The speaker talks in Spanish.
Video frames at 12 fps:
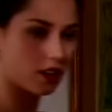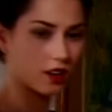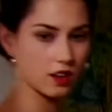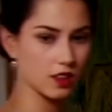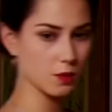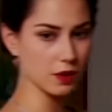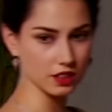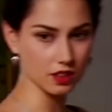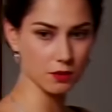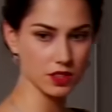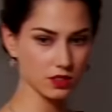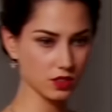Qué
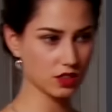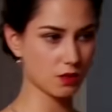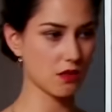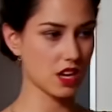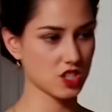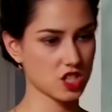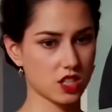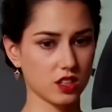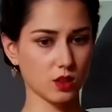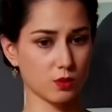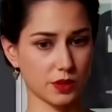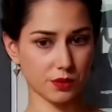departamento tan más
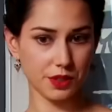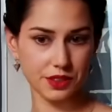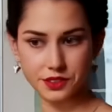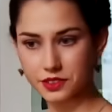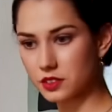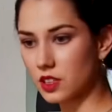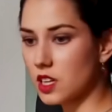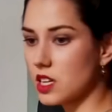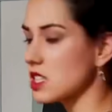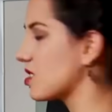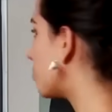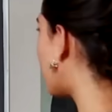chiquito, pero bueno,
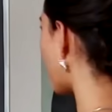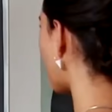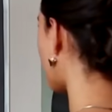está un poco